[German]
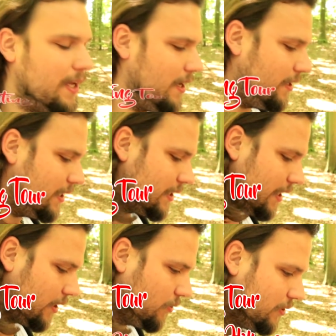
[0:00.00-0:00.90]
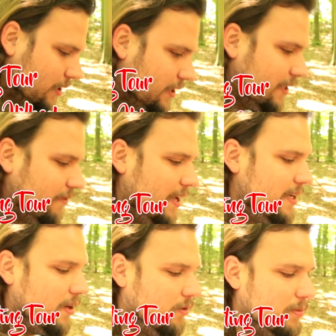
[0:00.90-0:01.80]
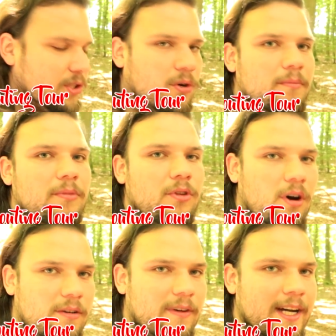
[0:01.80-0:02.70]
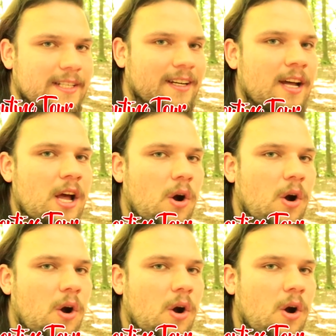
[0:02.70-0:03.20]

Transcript: Ja, ich erkunde die Wälder um mich rum noch weiter